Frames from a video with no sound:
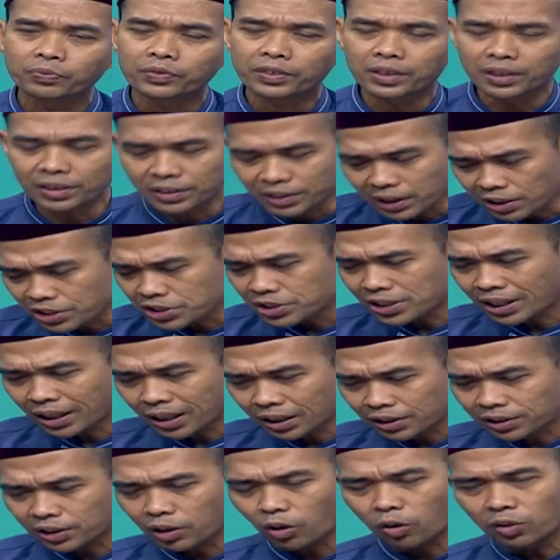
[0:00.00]
Kita secara
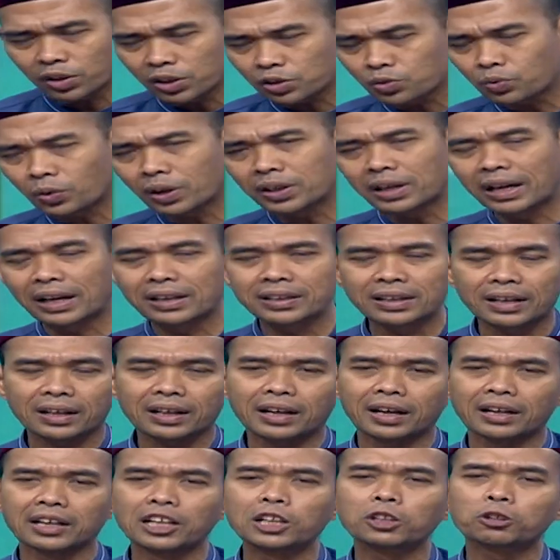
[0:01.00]
teori sudah
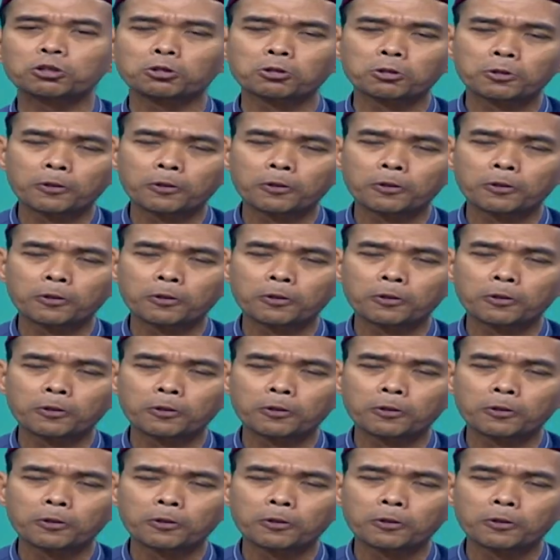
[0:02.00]
diajarkan itu.